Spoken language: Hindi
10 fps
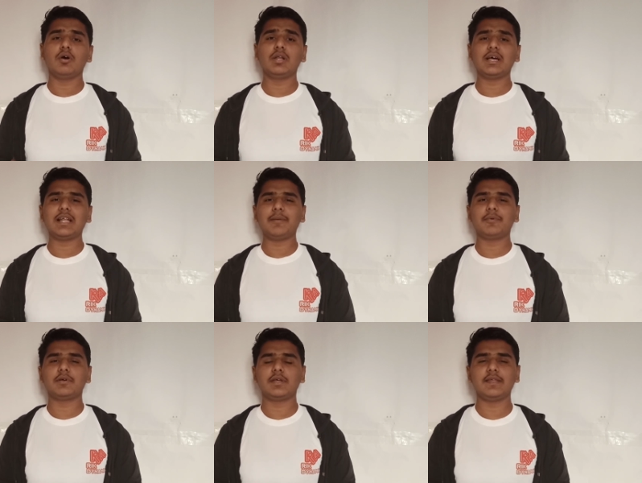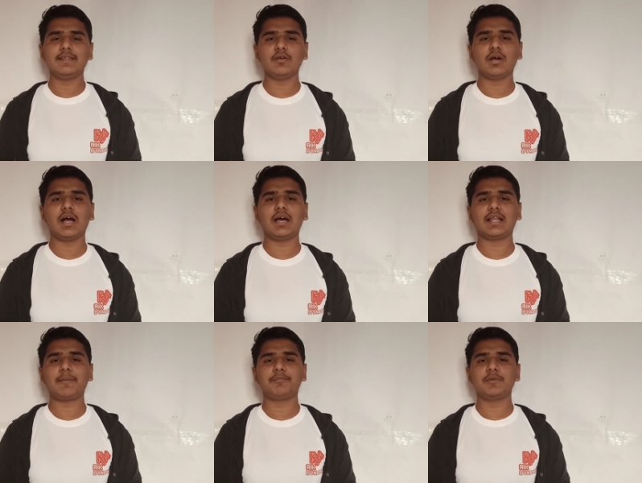और अगर आप इजी होगा अगर
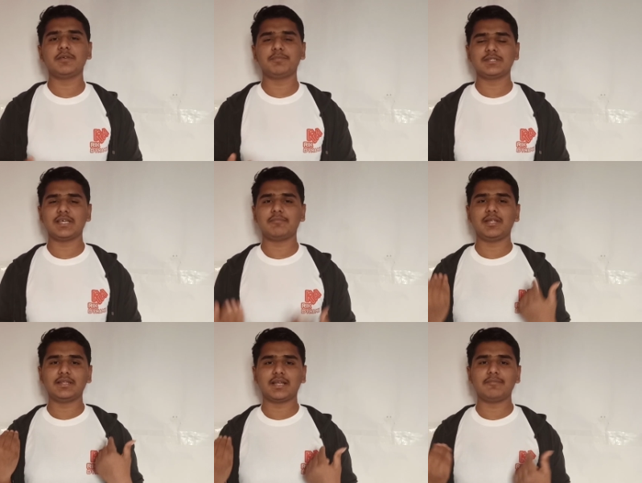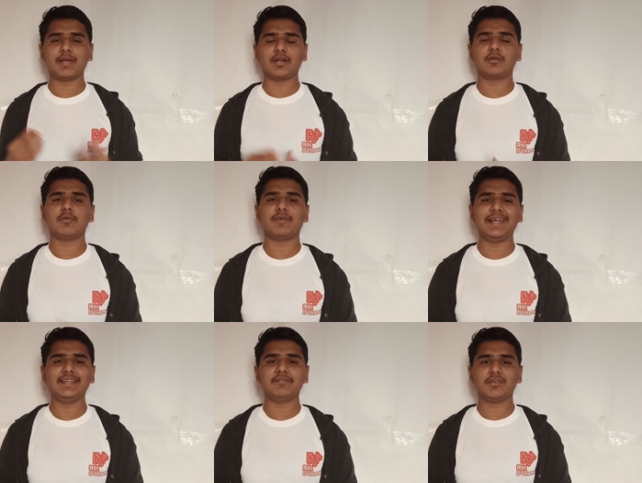आप पीछे मेरी तरह बैकग्राउंड में
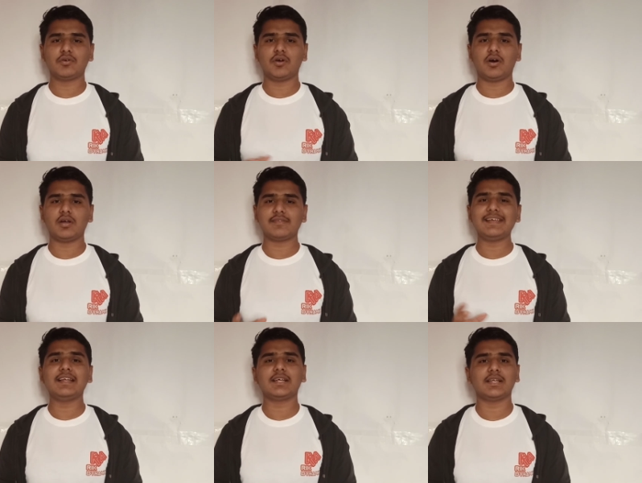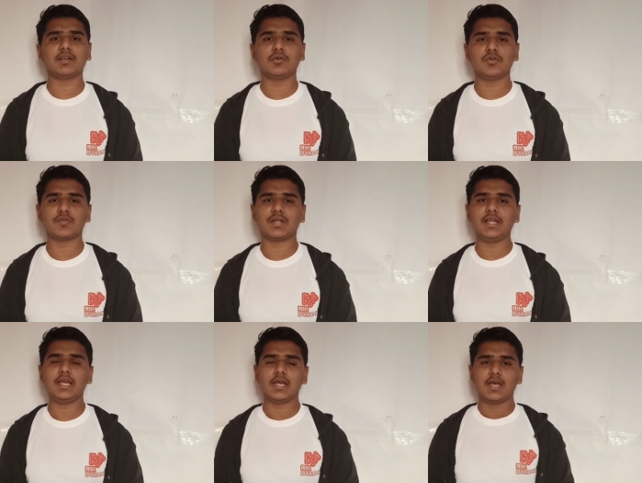वाइट या फिर कोई और सिंगल कलर को यूज़
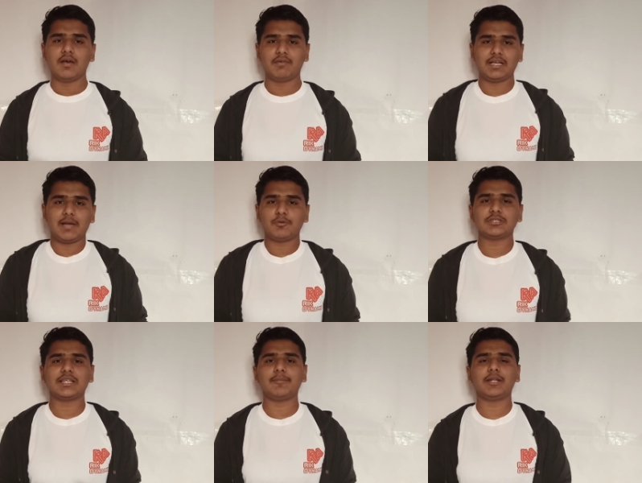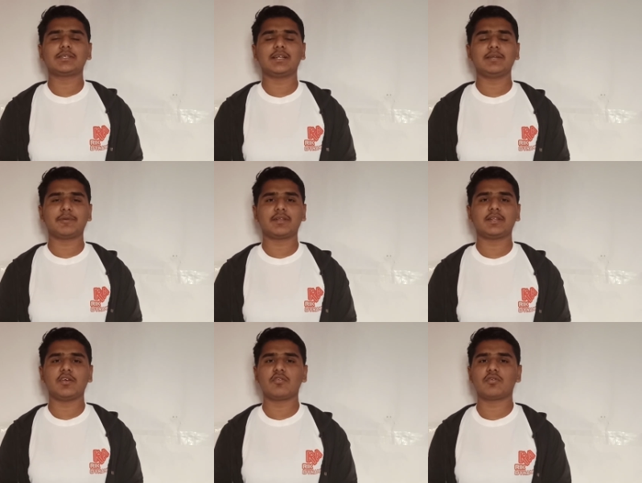करें वरना आपको ज़्यादा मेहनत करनी पड़
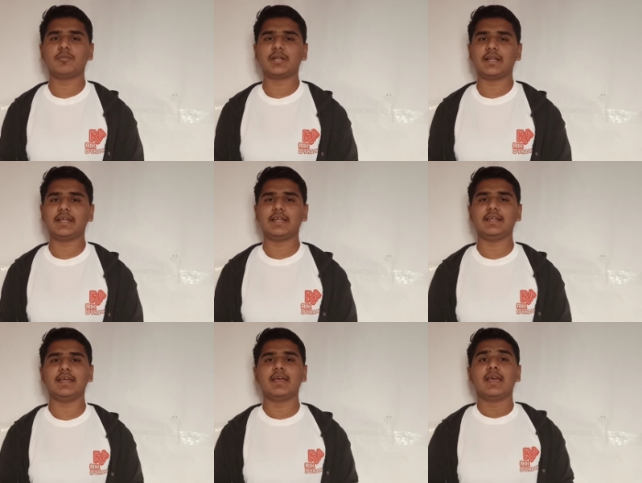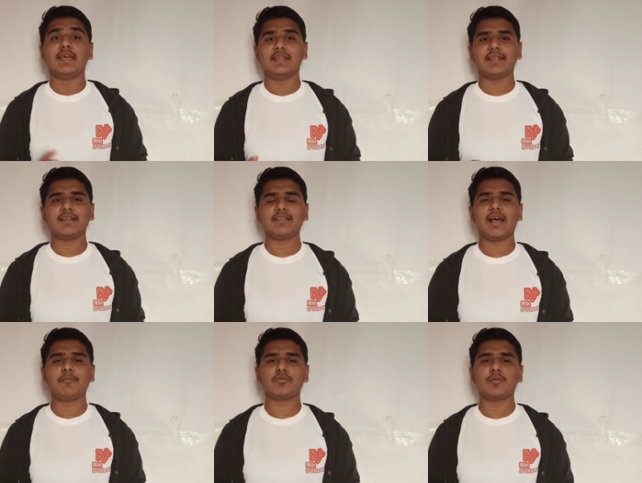सकती है उसको मिटाने के लिए इरेजर से
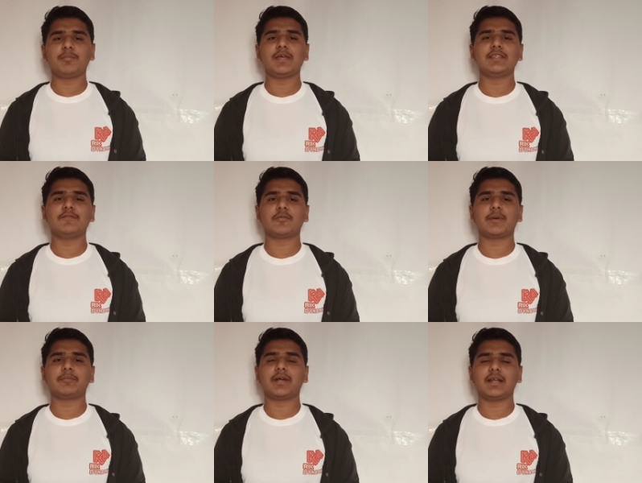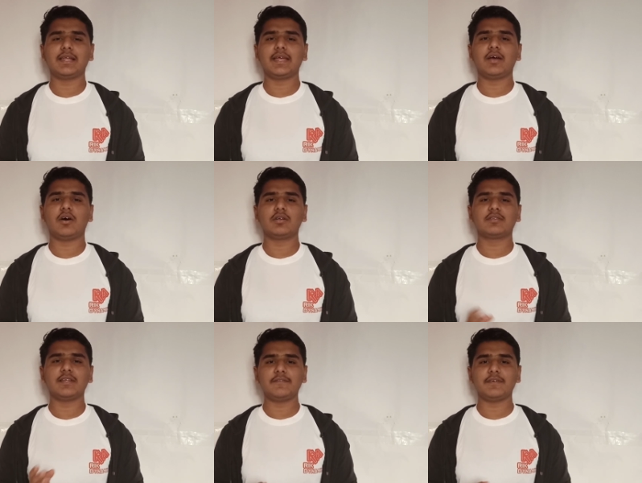आप उसको पी फॉर्मेट में कर लेंगे और
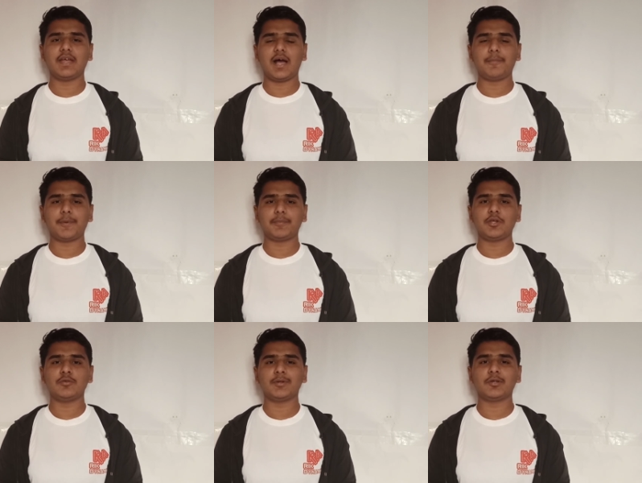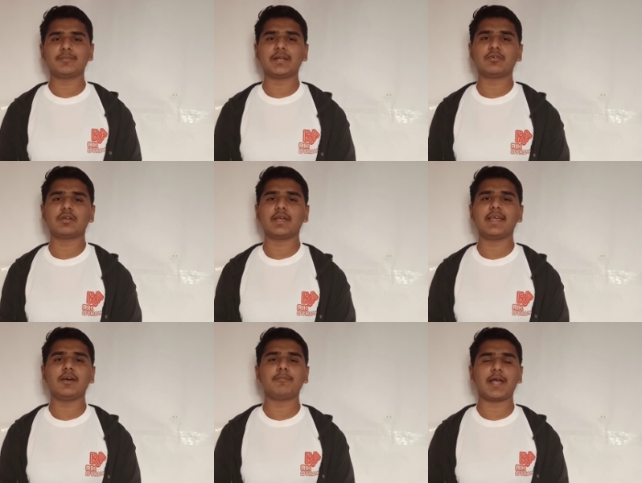सिर्फ आप अपने ह्यूमन ऑब्जेक्ट को
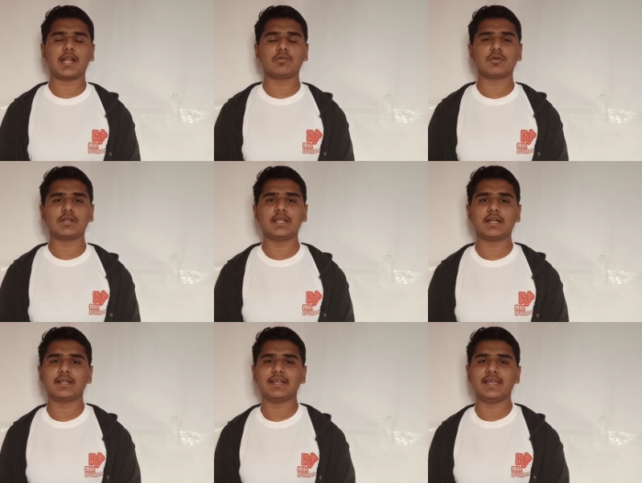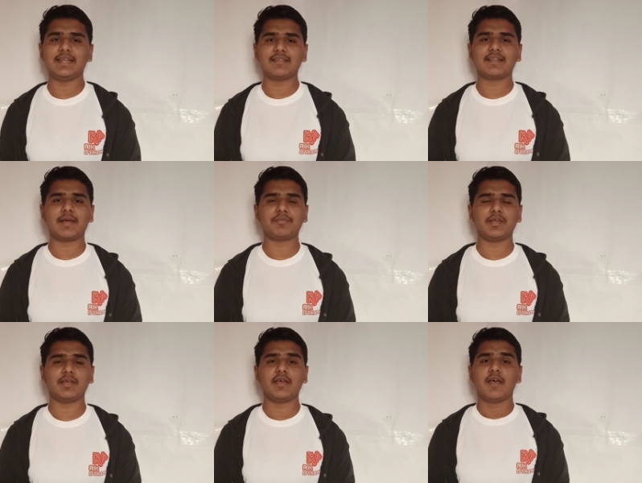रखेंगे और बैकग्राउंड को क्लियर कर देंगे इरेजर ऐप से